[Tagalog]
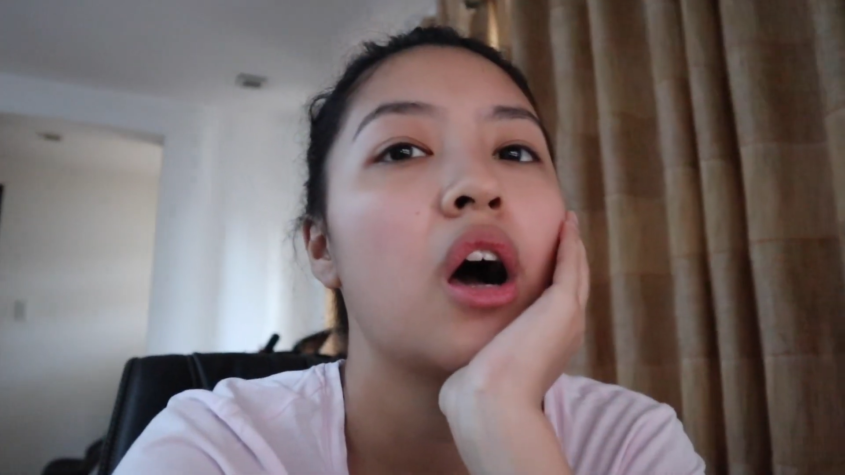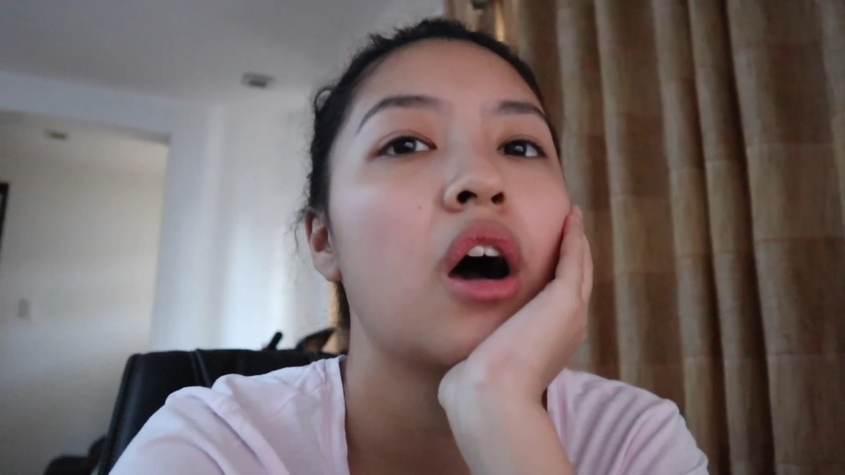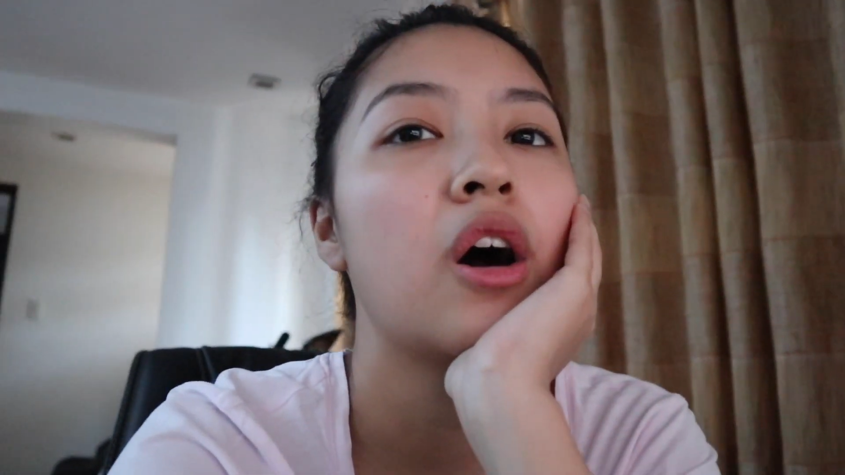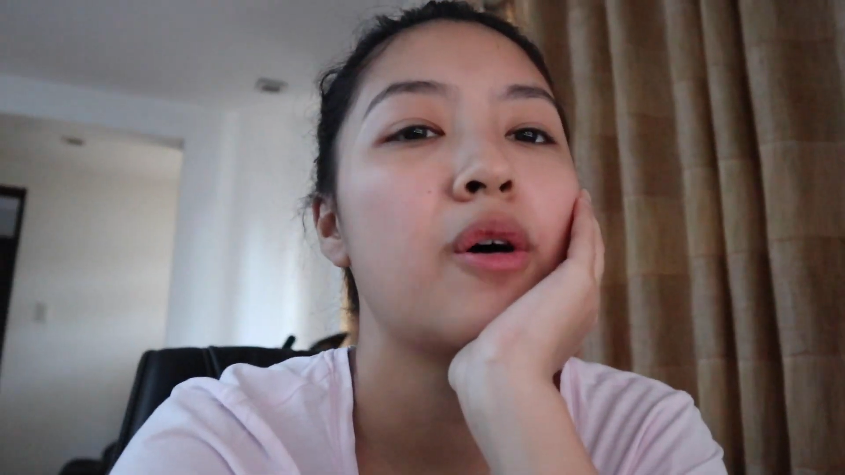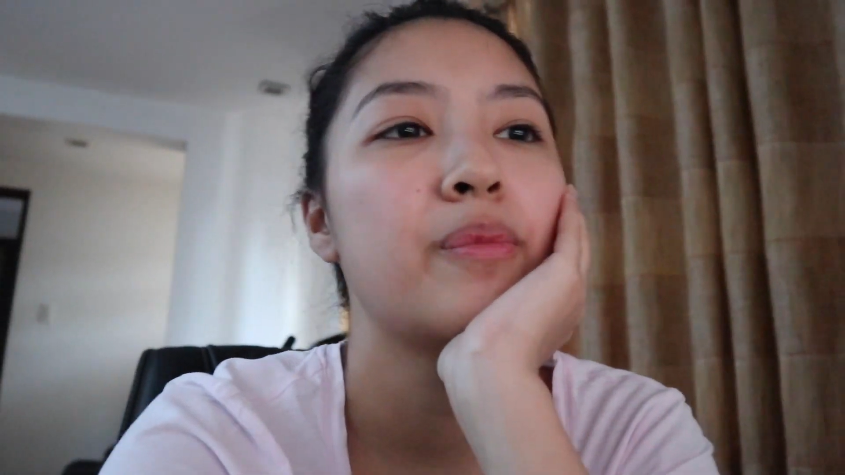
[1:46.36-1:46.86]

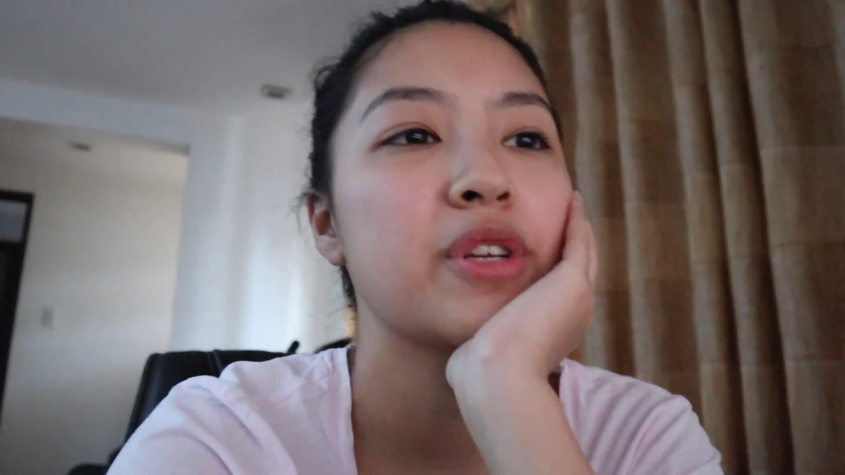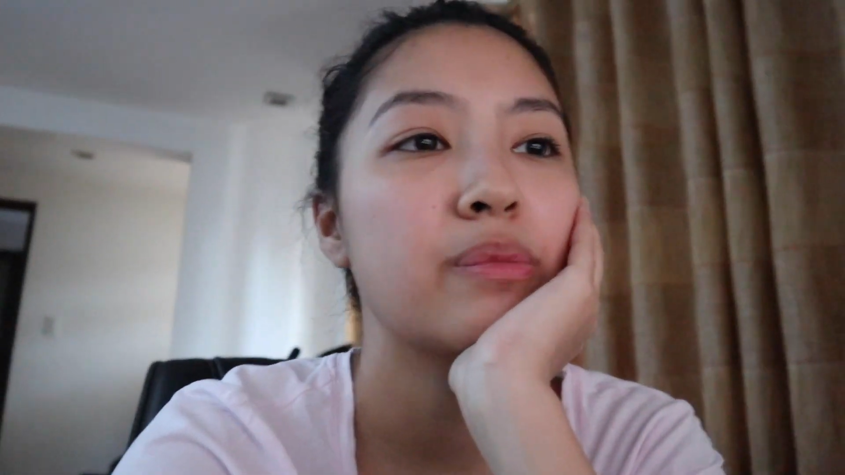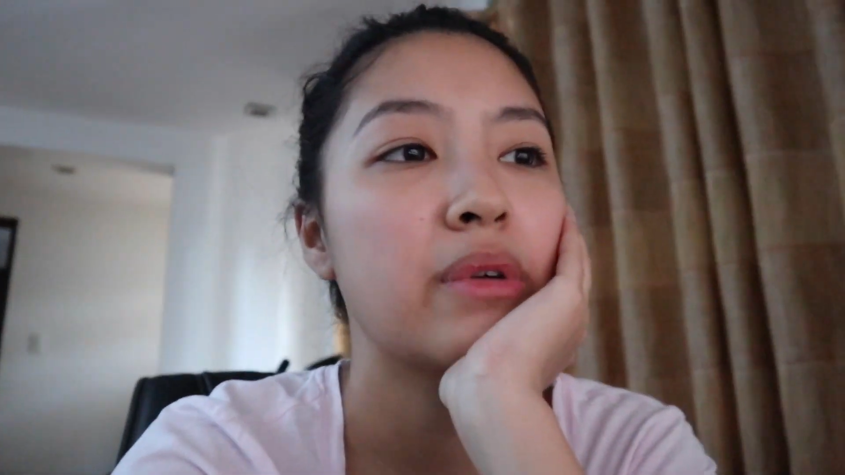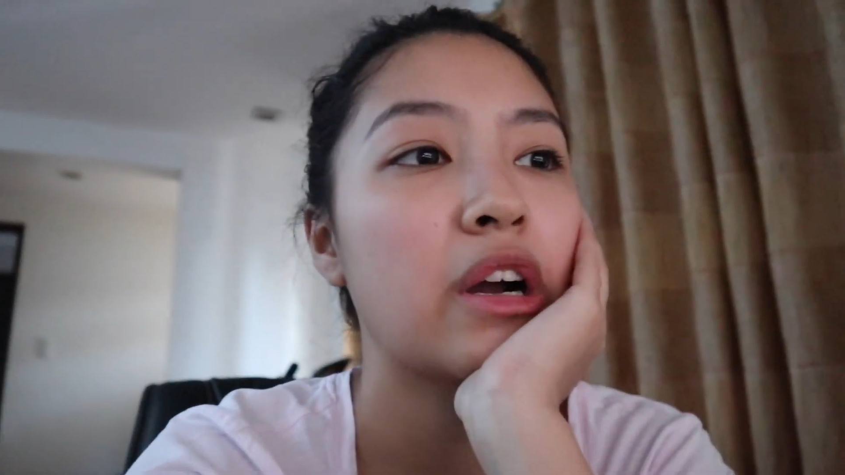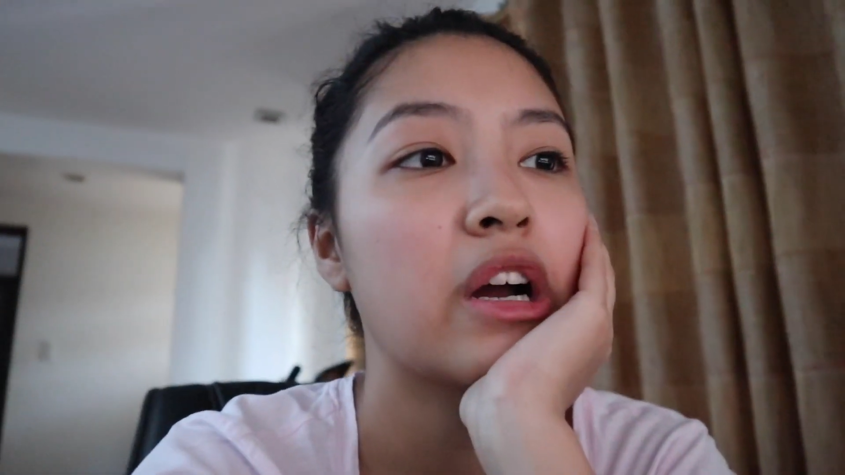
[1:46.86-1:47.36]
uh,
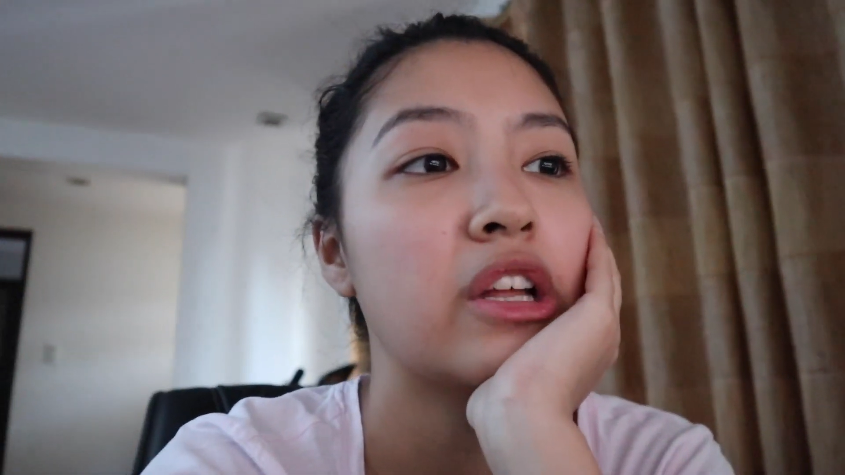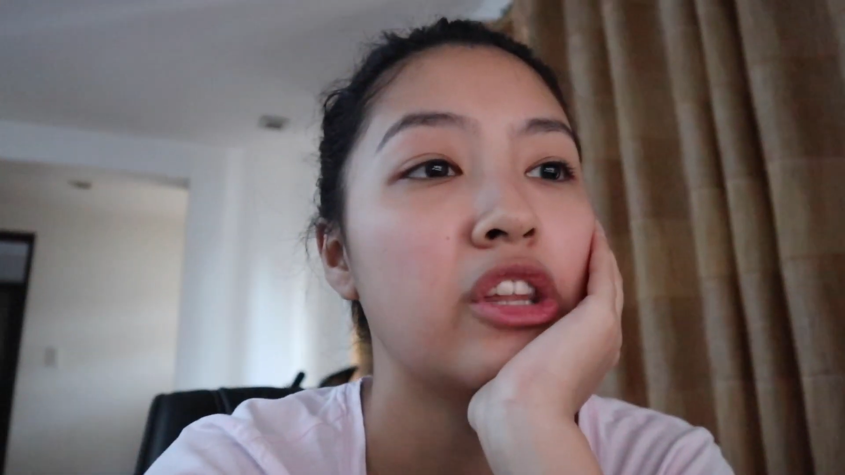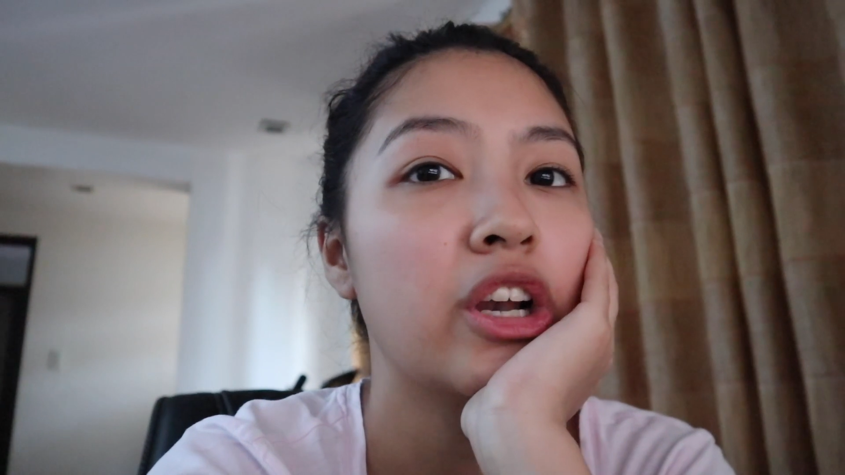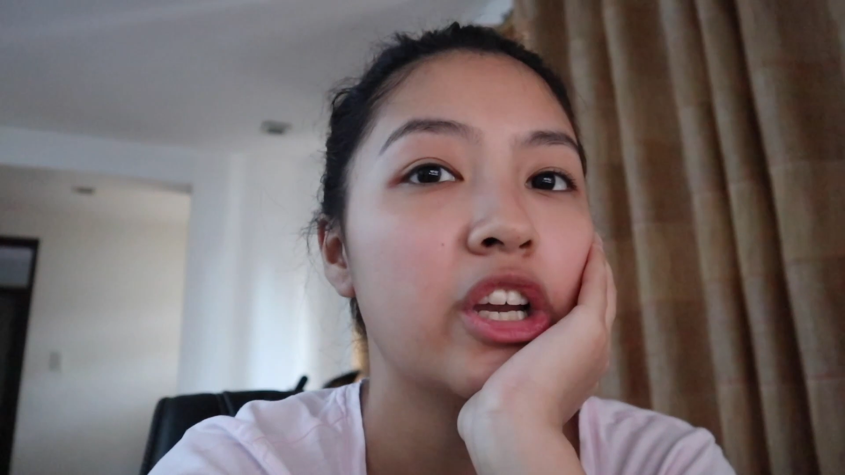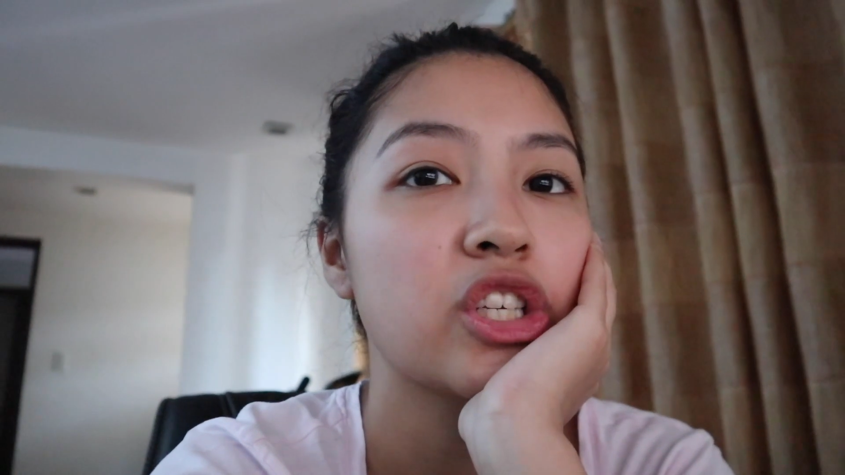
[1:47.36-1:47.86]
mas
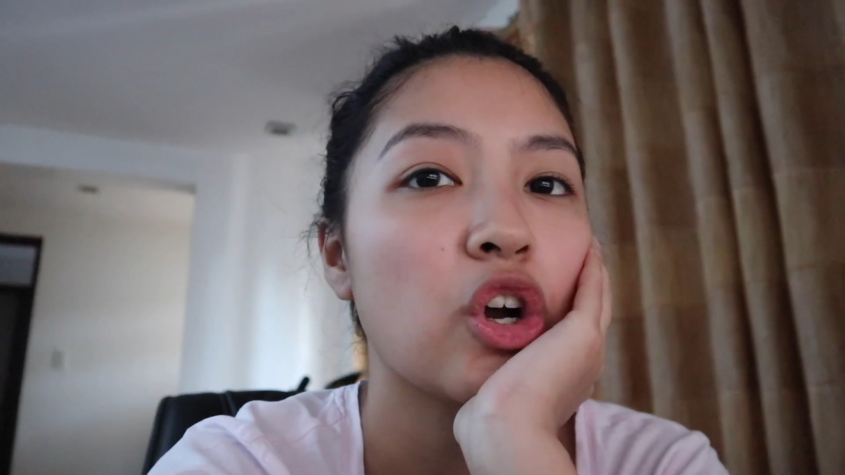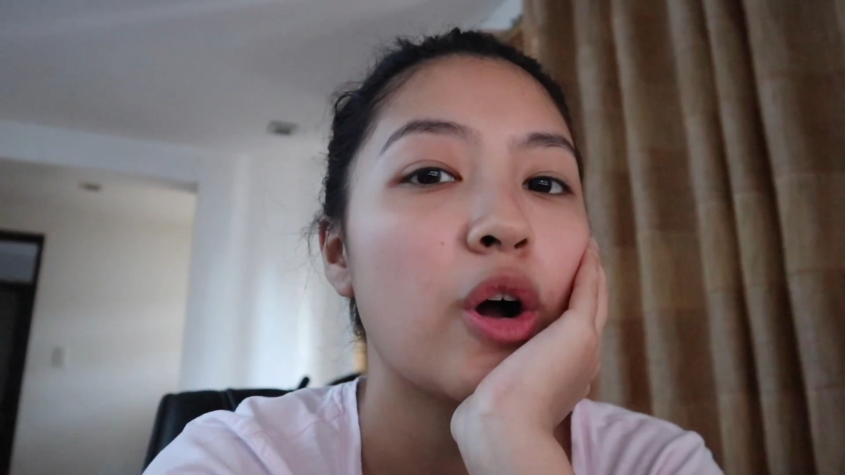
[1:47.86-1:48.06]
magka-knowledge